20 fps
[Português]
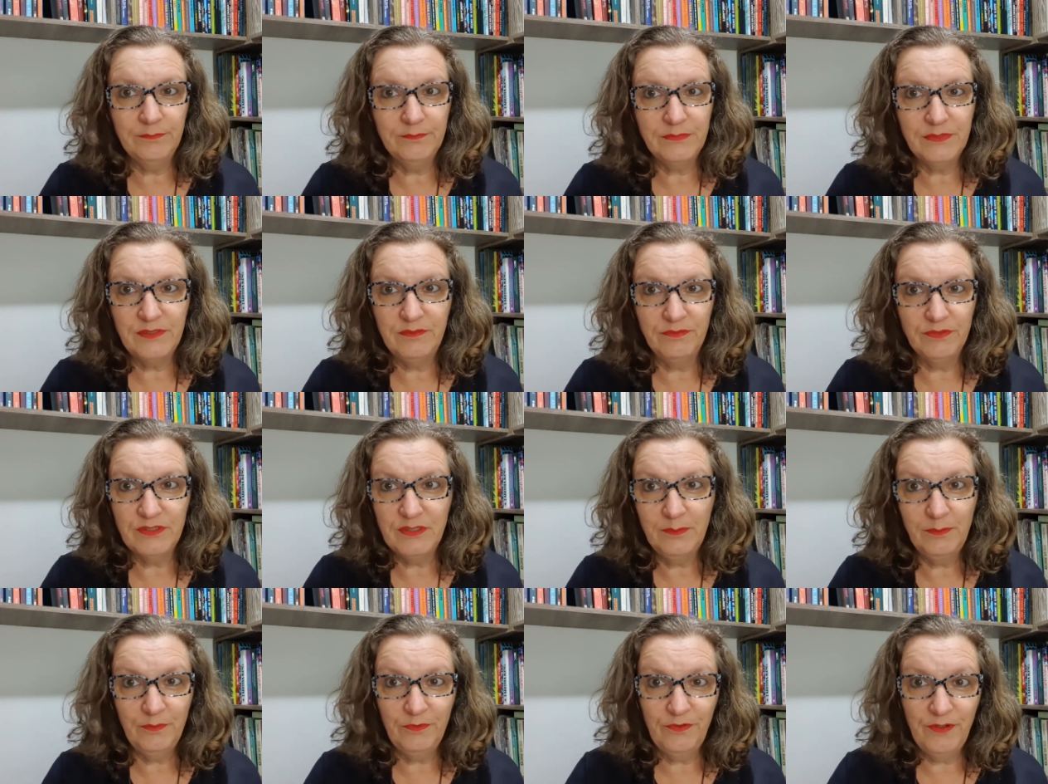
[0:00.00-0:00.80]
se
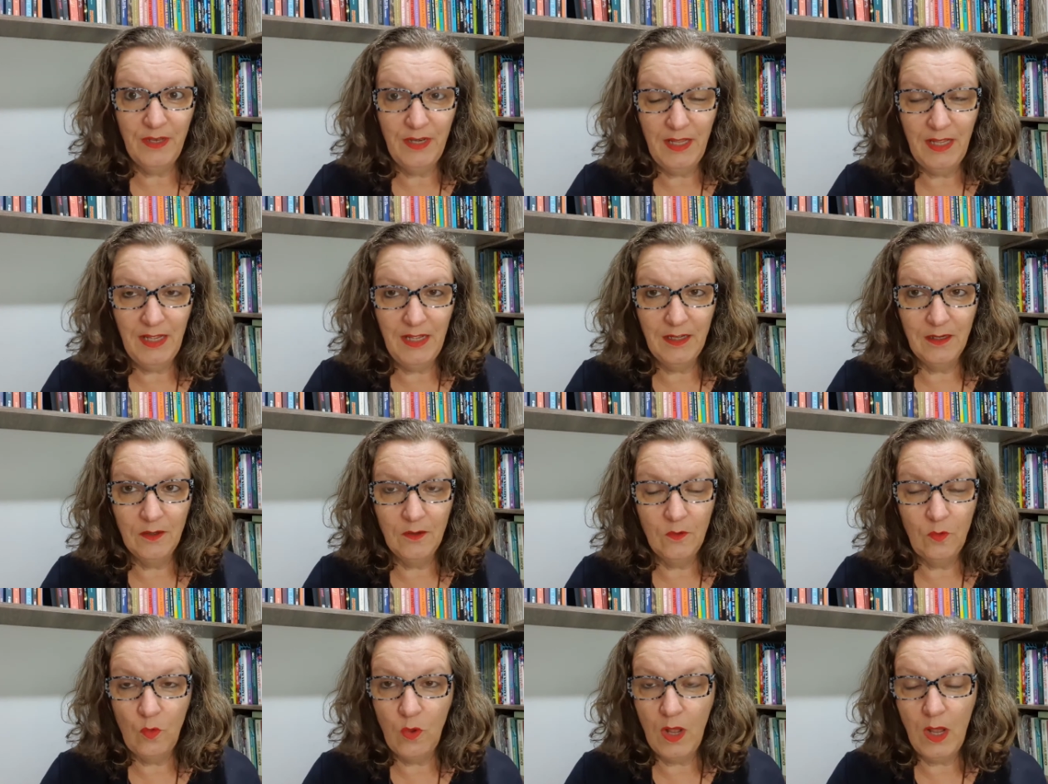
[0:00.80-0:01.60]
você me falar
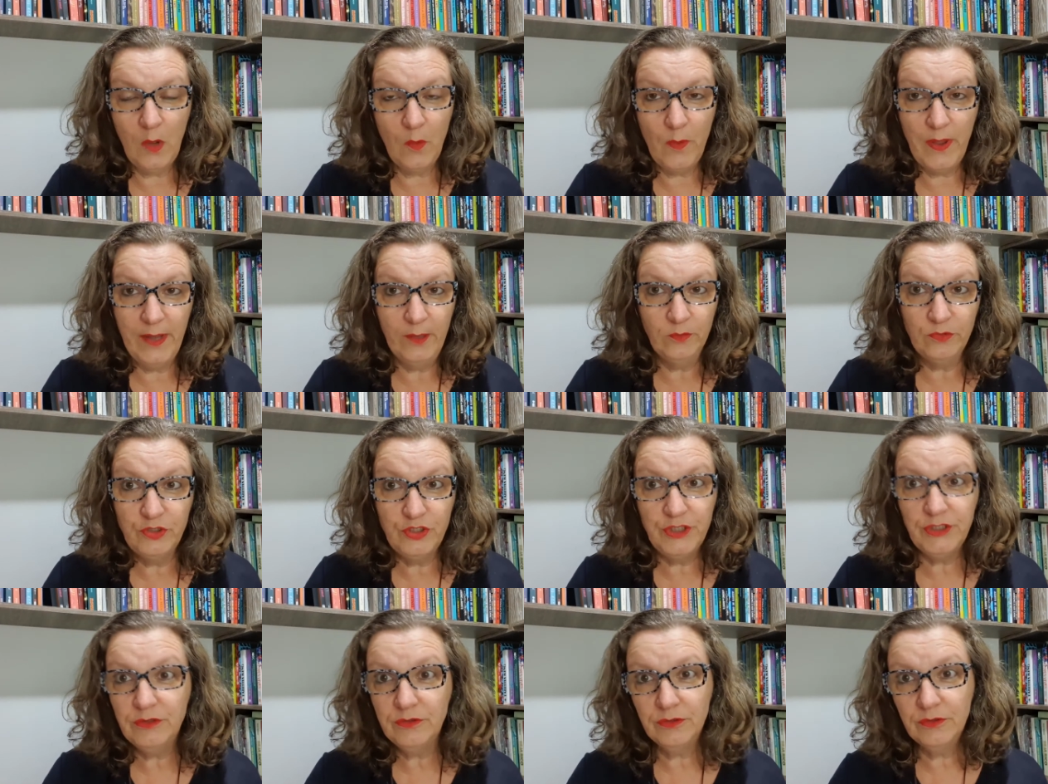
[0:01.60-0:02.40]
qual é o
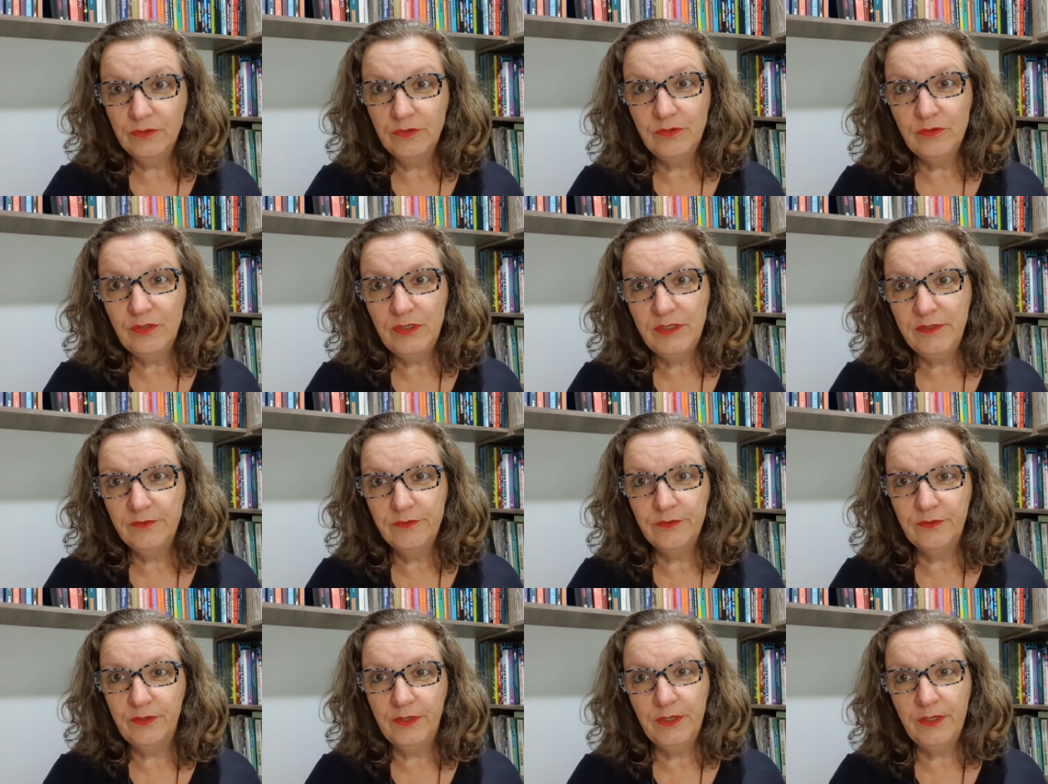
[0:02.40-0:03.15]
título do livro,